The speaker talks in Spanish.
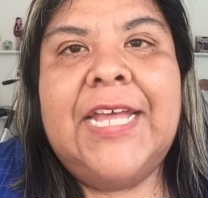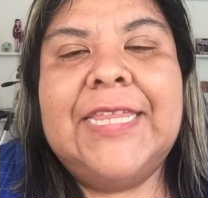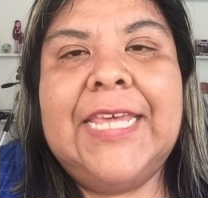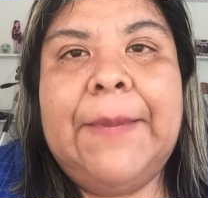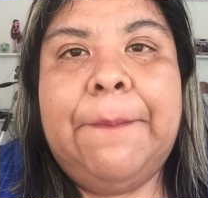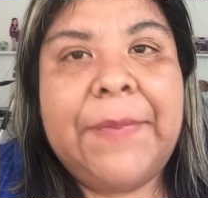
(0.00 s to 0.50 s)

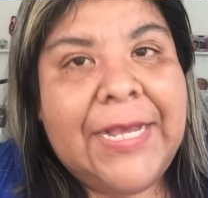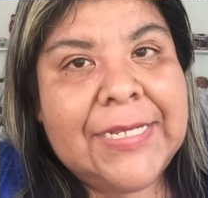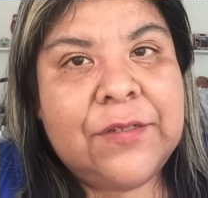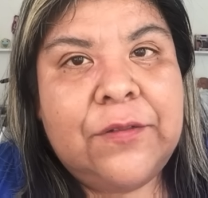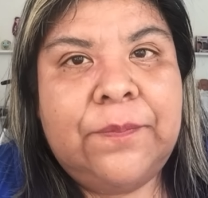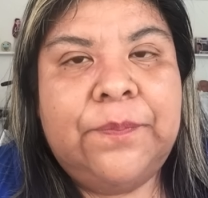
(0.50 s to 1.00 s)
de
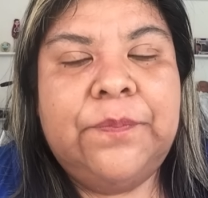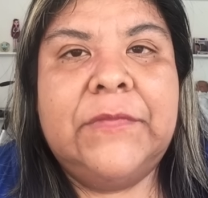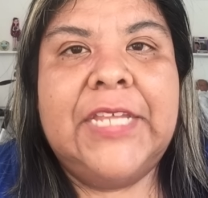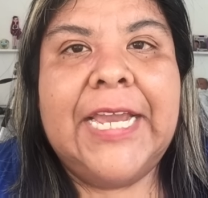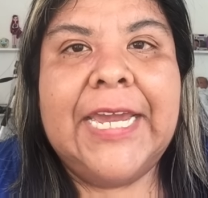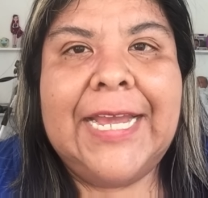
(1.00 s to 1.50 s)
peso.
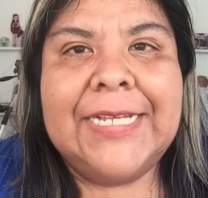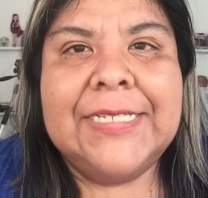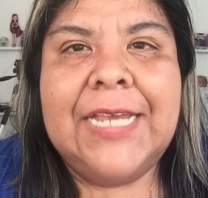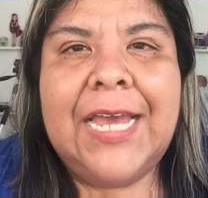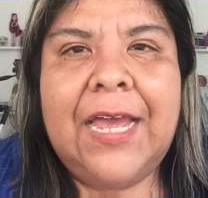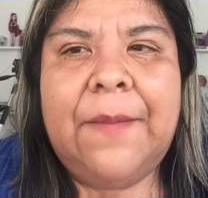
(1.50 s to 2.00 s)
De
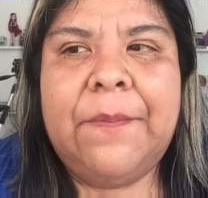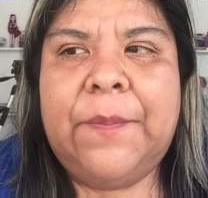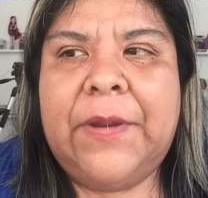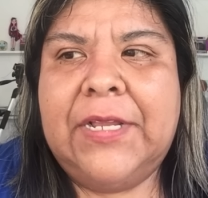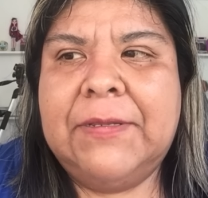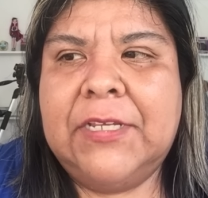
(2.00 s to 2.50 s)
grasa me
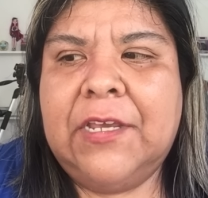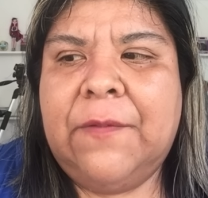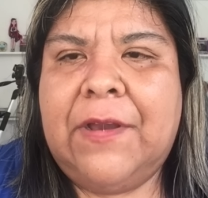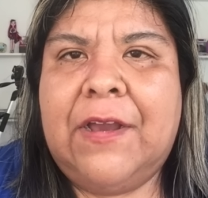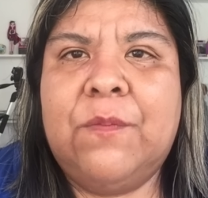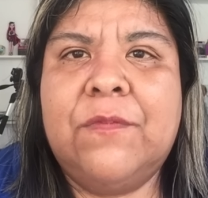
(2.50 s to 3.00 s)
parece que
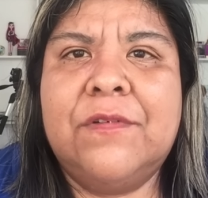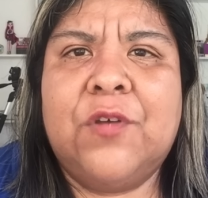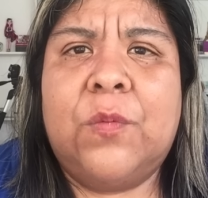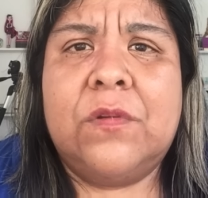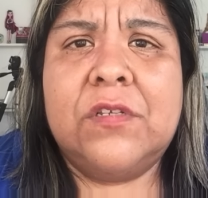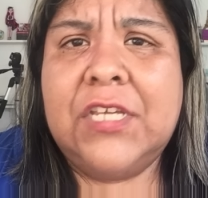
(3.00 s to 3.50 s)
bajamos
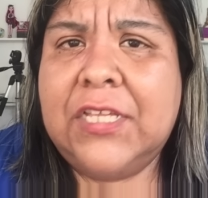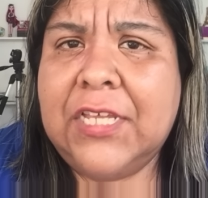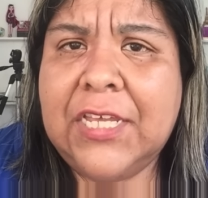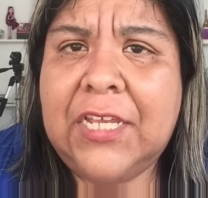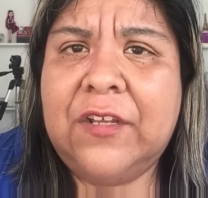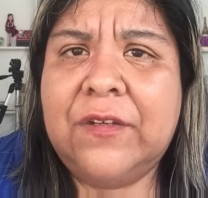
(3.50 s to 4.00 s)
como 7
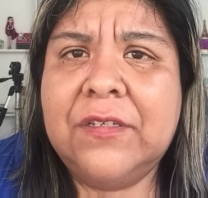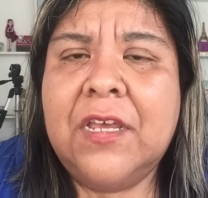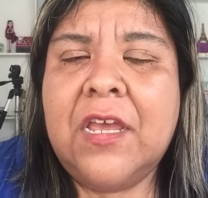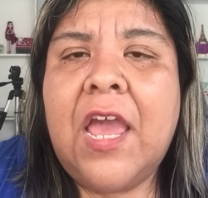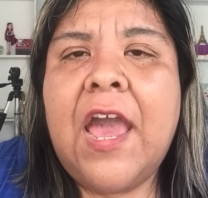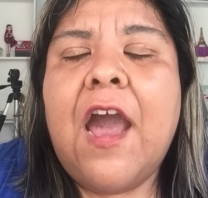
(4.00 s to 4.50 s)
kilos,
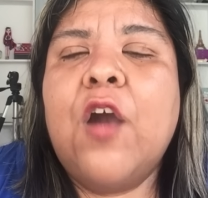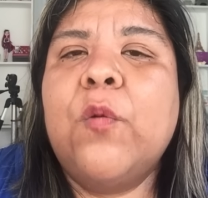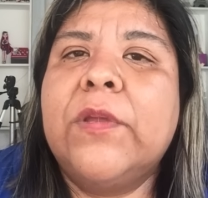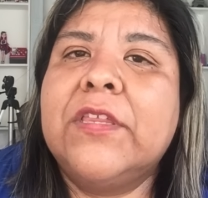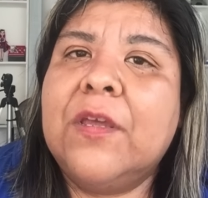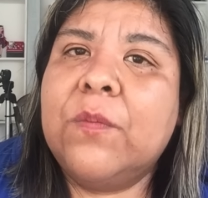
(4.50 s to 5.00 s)

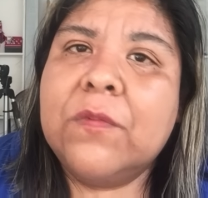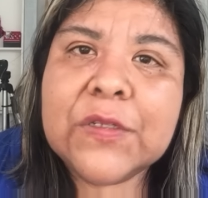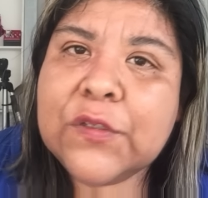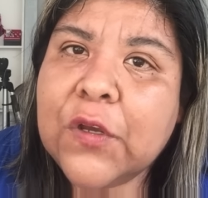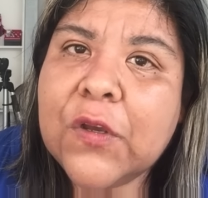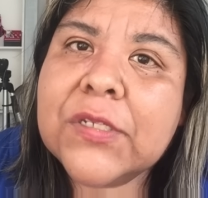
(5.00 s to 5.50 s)

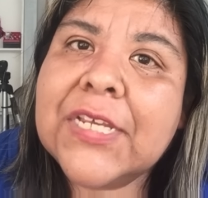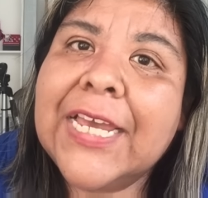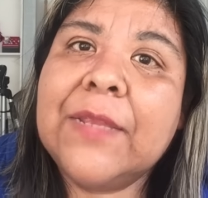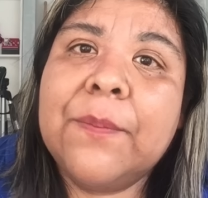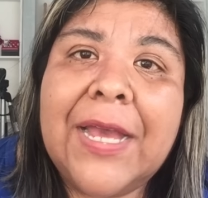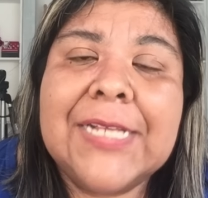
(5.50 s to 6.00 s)
aumentamos 2
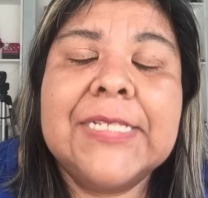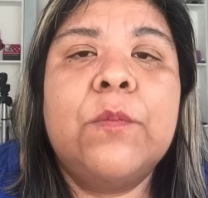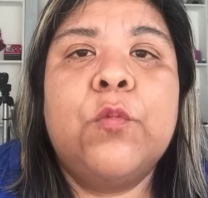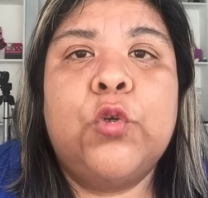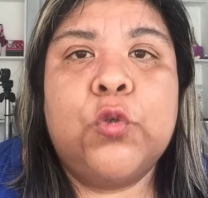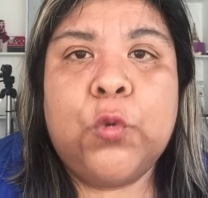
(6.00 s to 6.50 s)
en masa
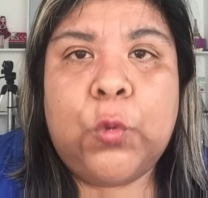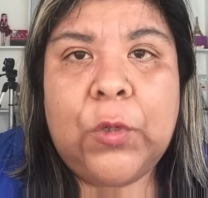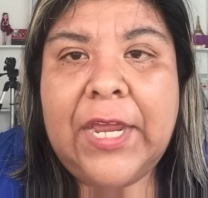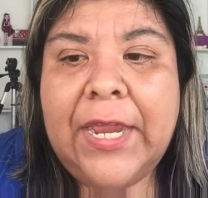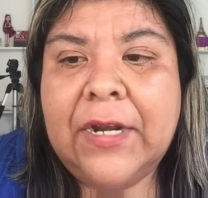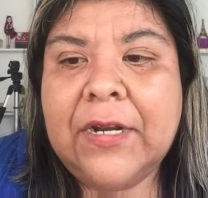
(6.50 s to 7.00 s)

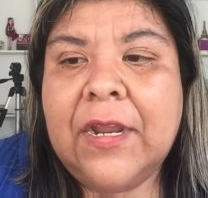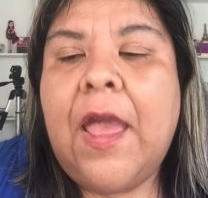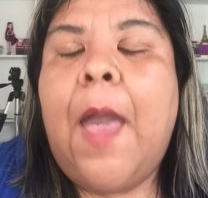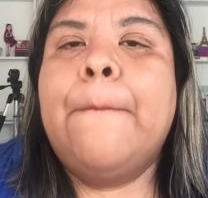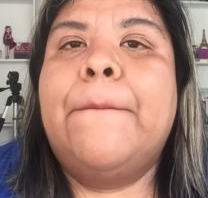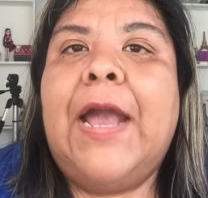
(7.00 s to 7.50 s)
muscular,
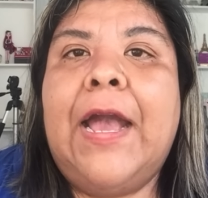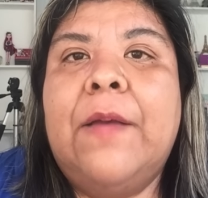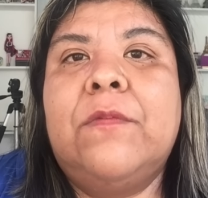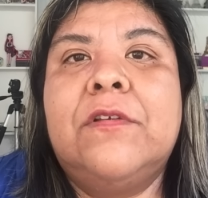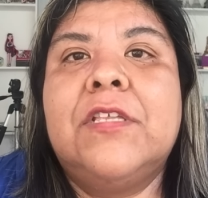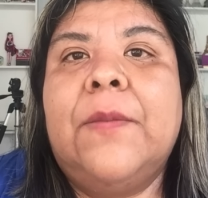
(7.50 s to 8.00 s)

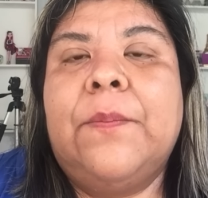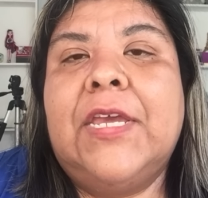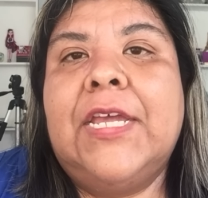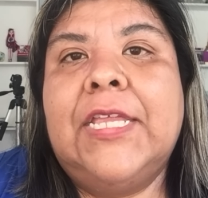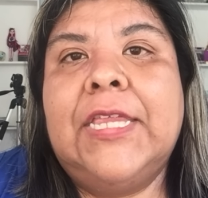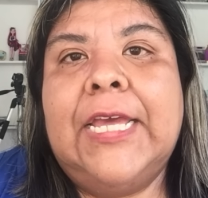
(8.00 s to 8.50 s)
bajamos
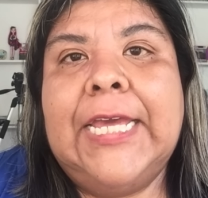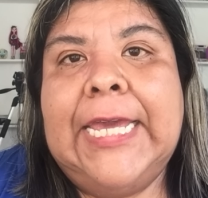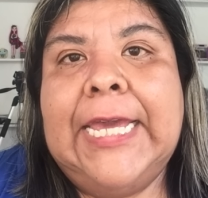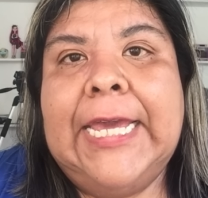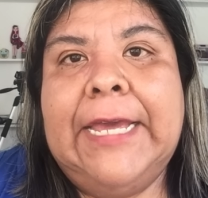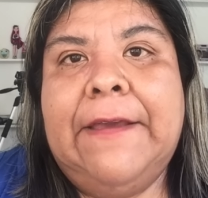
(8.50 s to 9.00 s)
también
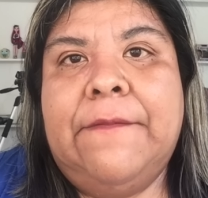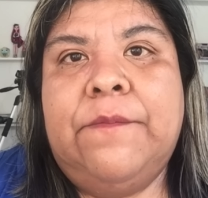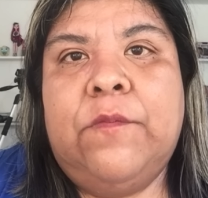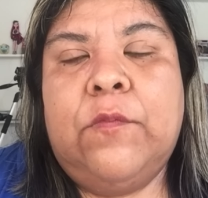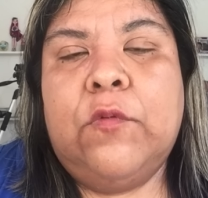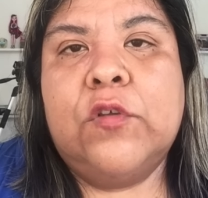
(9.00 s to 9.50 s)
eh,
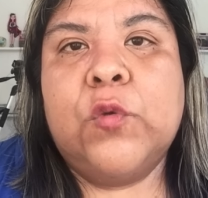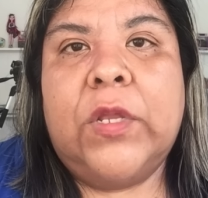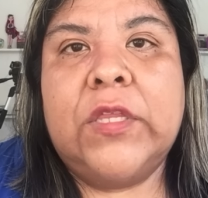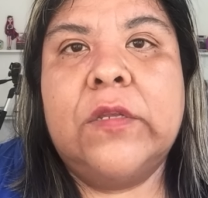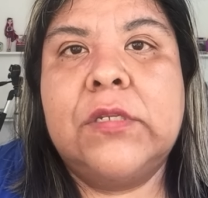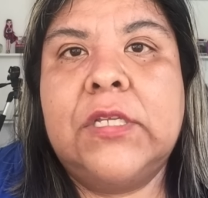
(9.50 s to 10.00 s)
unos
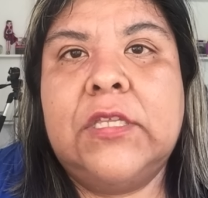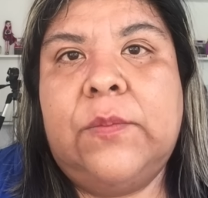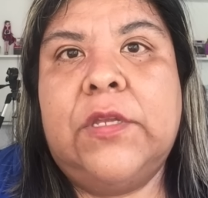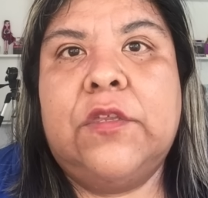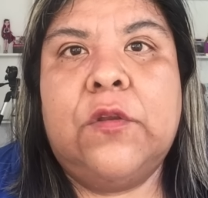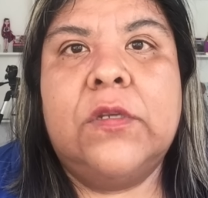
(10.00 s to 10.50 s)
cuantos
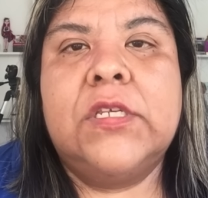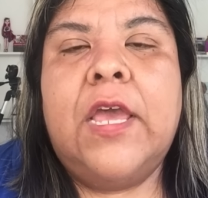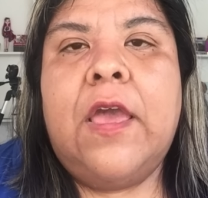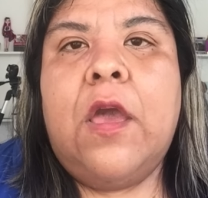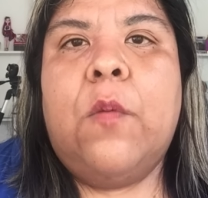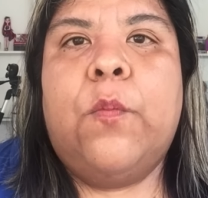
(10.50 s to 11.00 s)
centímetros
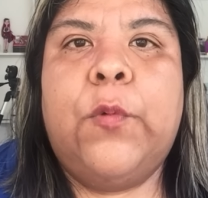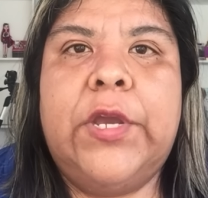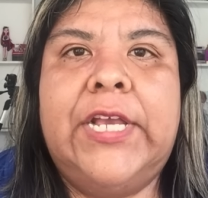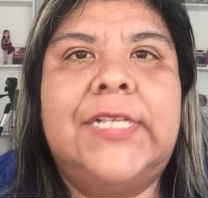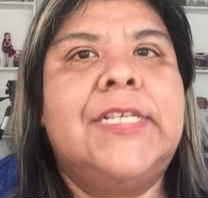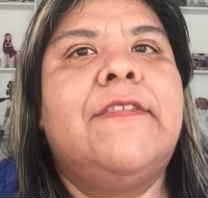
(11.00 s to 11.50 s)

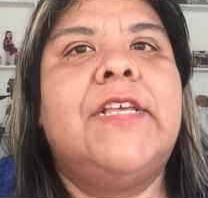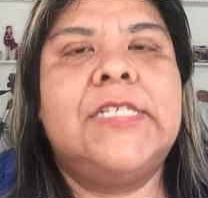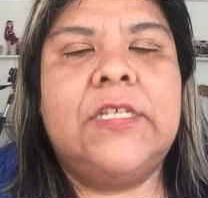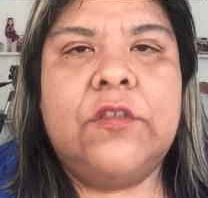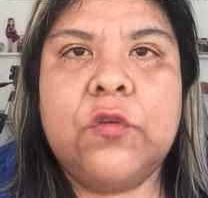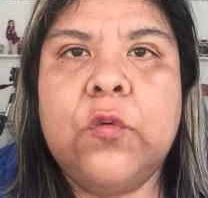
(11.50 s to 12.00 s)
pues de
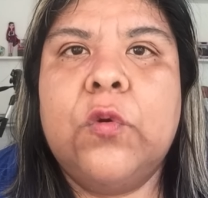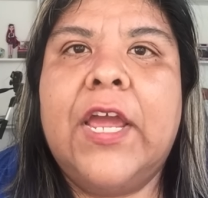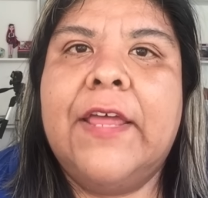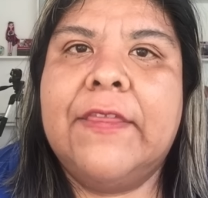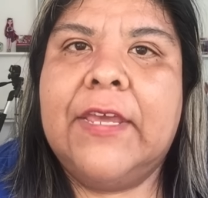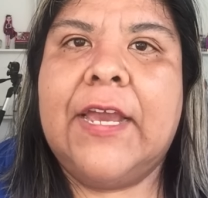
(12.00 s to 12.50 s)

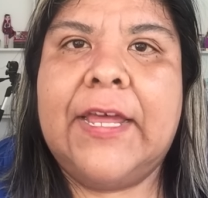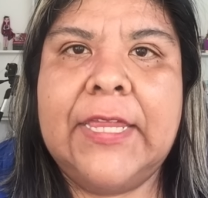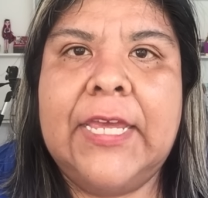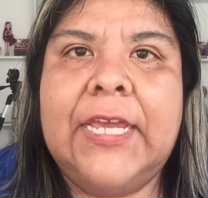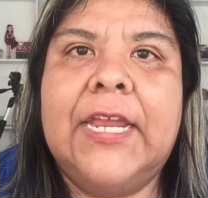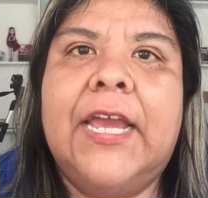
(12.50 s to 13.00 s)
cintura, de
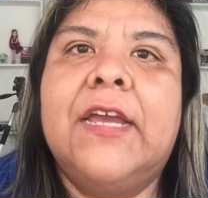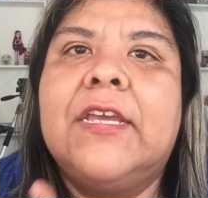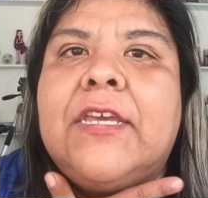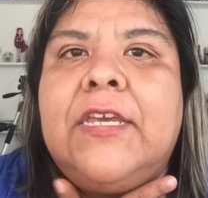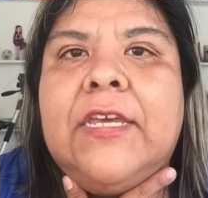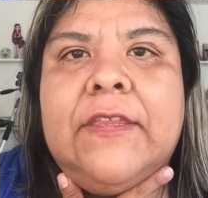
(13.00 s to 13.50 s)
cadera
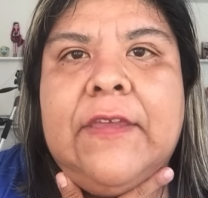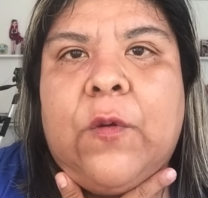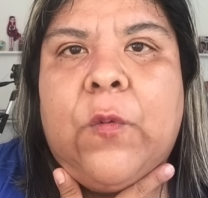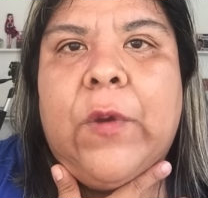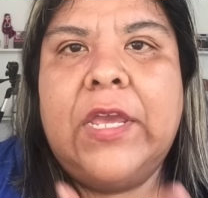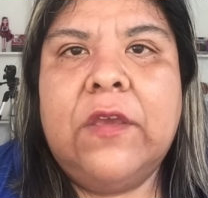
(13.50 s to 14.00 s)
y de
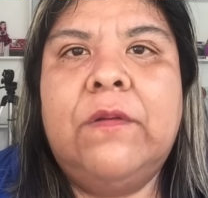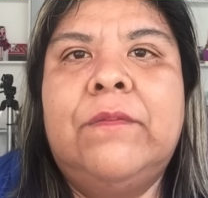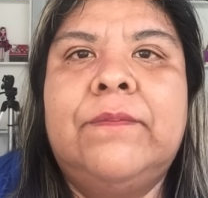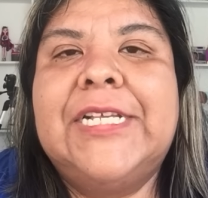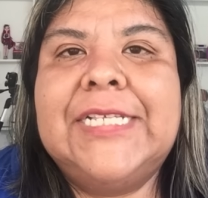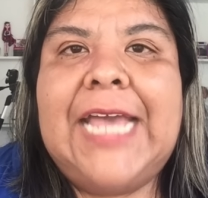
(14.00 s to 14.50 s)
cuello.
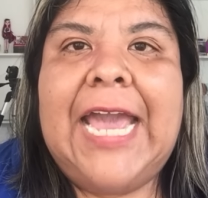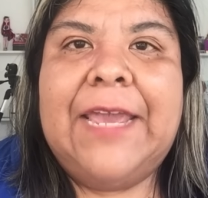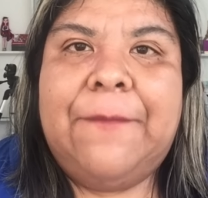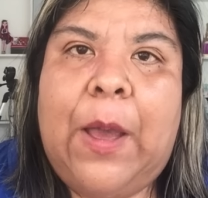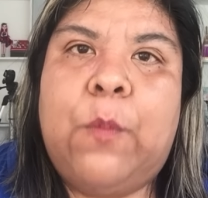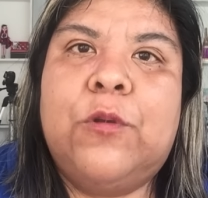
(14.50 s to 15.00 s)
es pues,
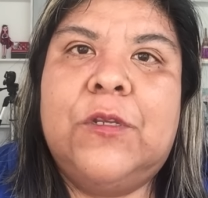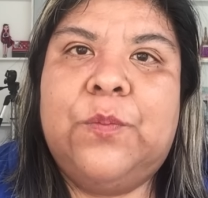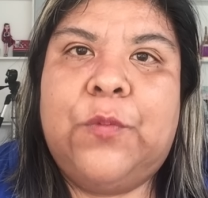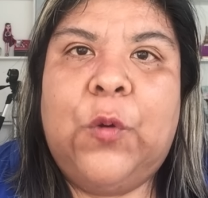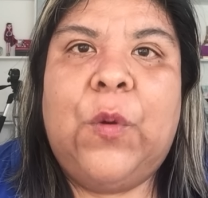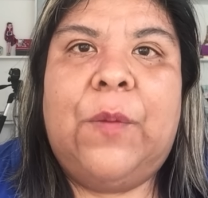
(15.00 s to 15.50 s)
ahí vamos,
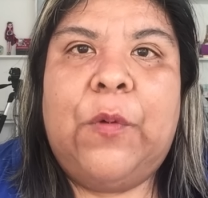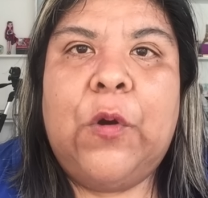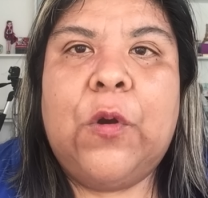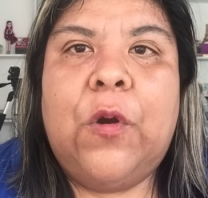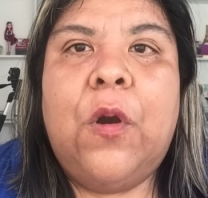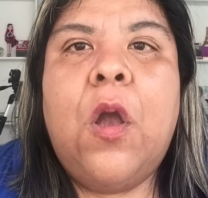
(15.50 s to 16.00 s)
poco a
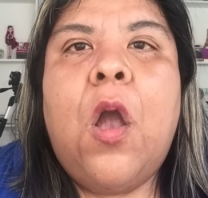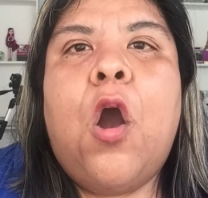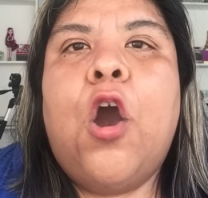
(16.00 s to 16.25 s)
poco.